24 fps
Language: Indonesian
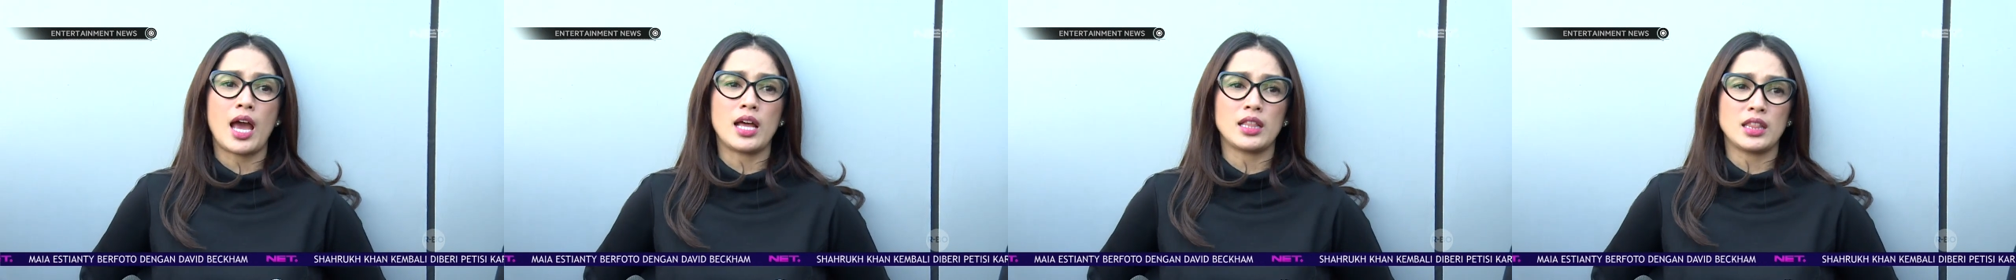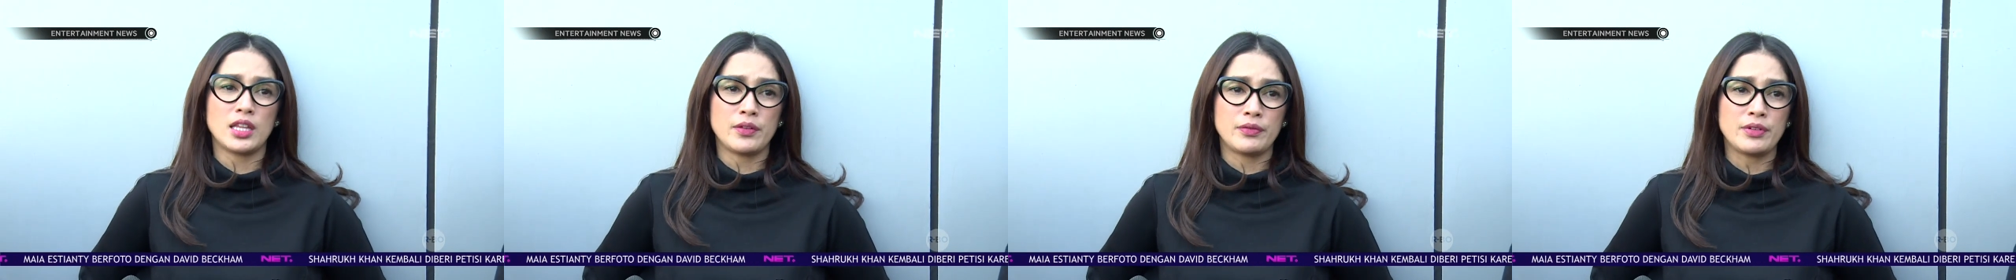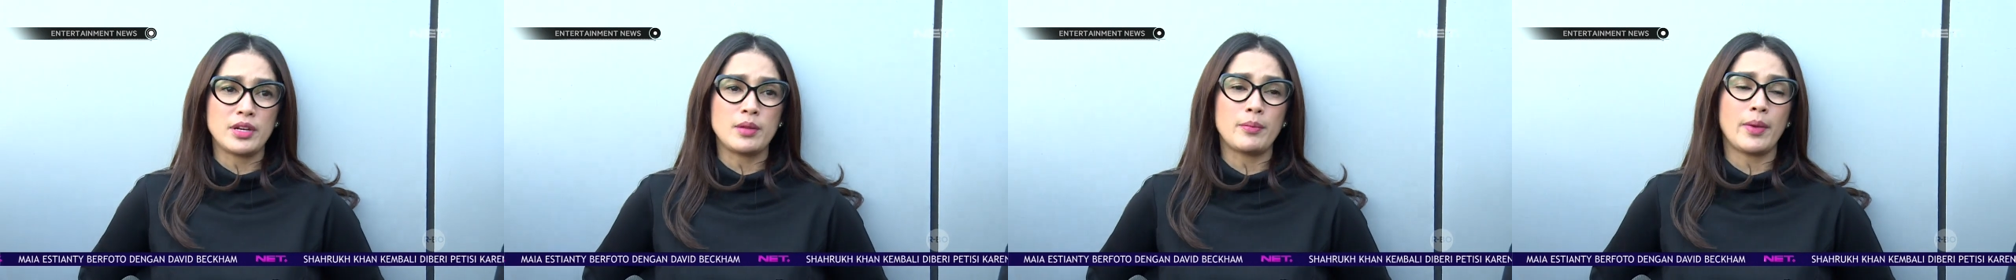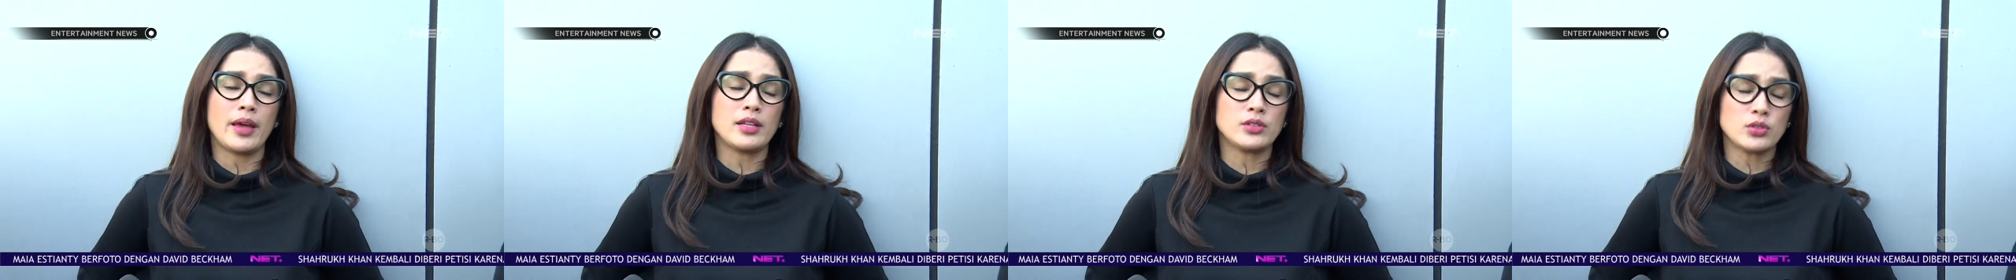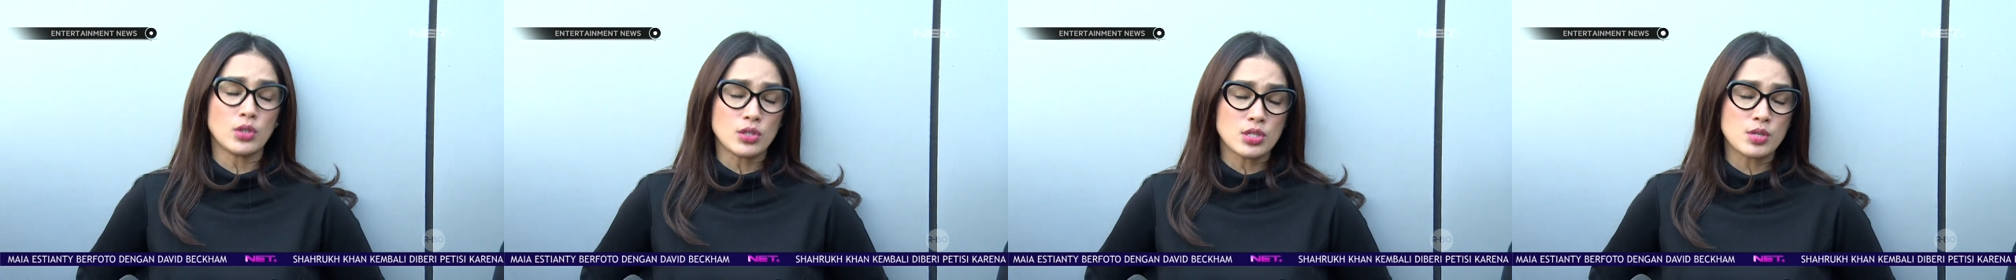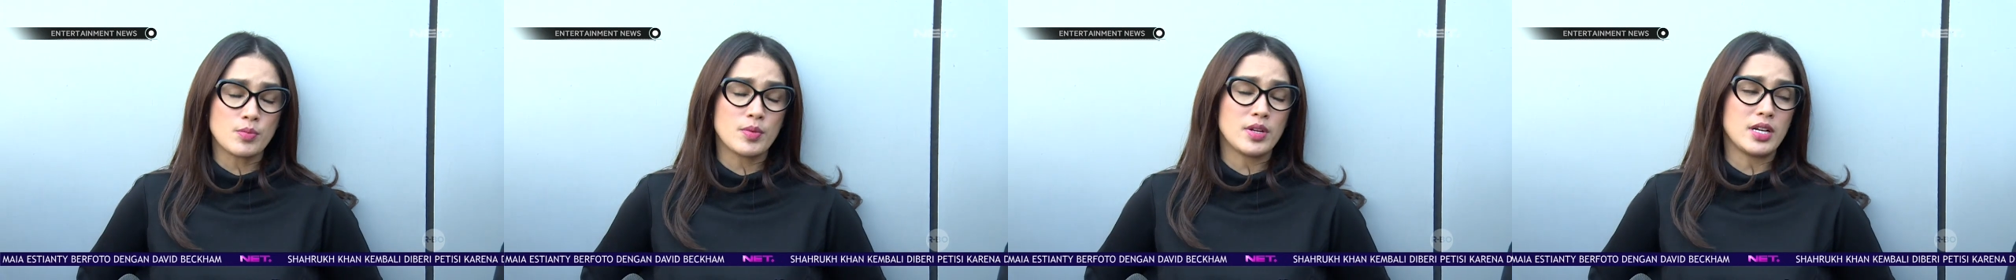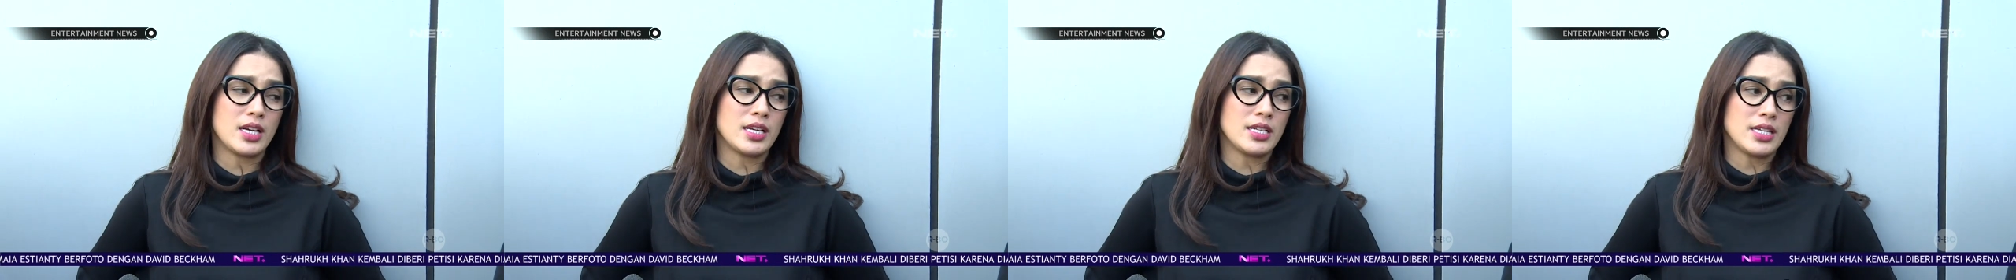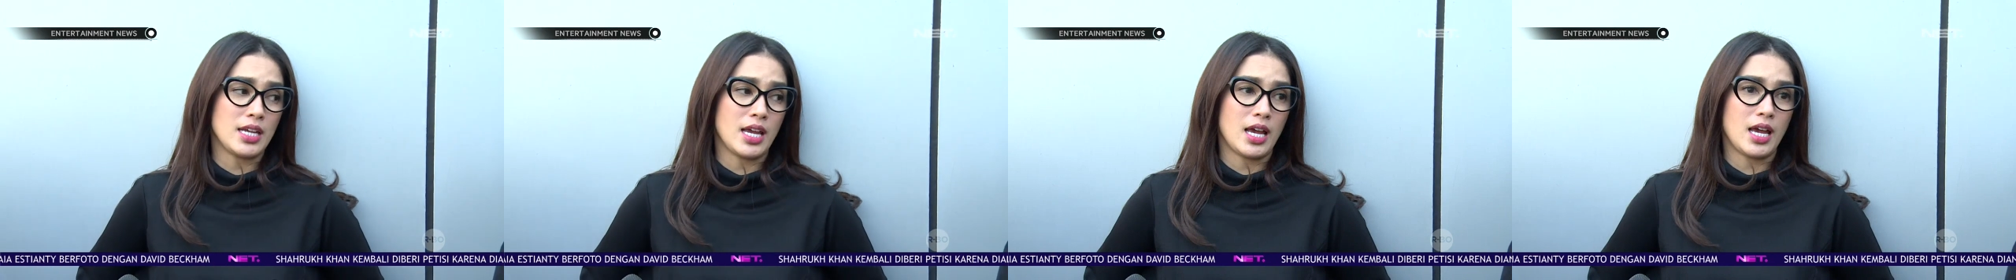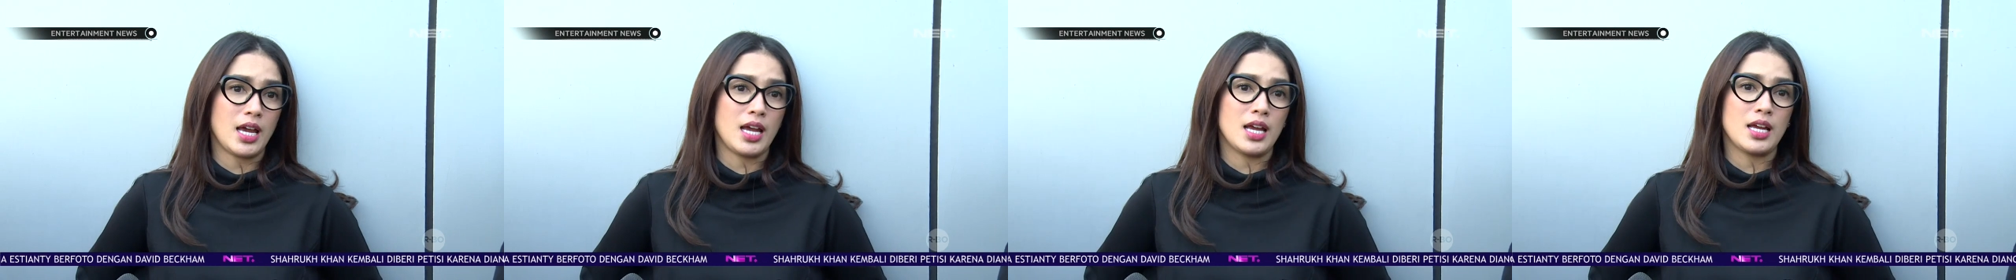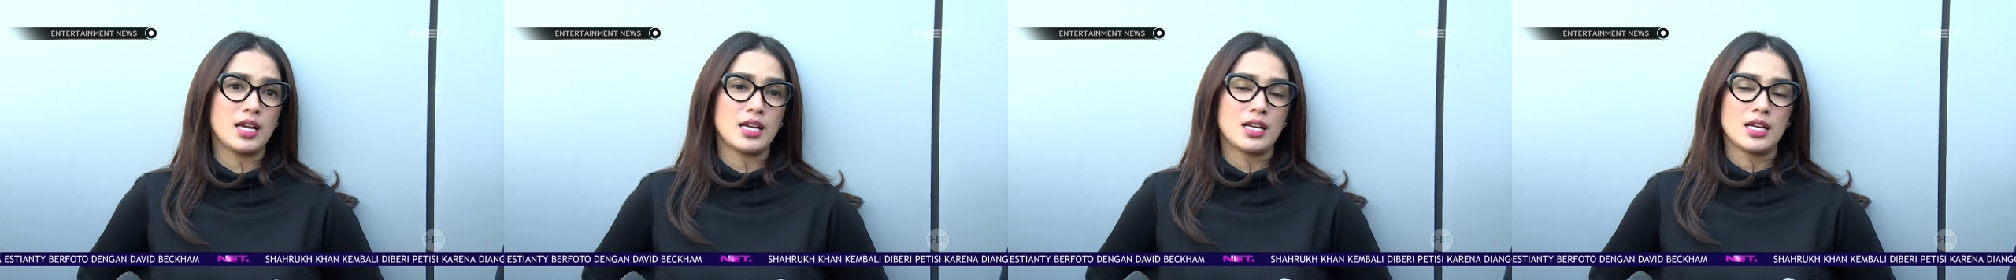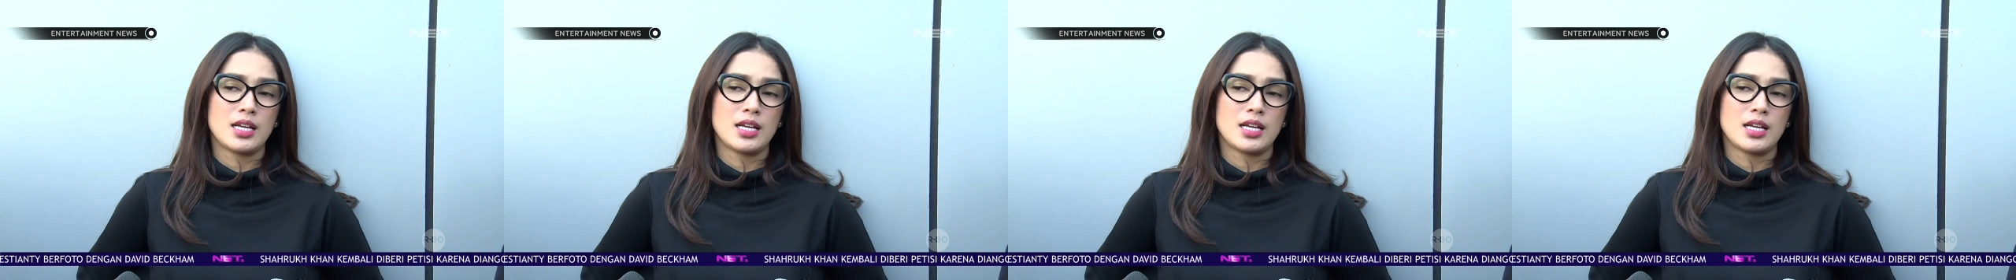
yang aktif di medsos sebenarnya.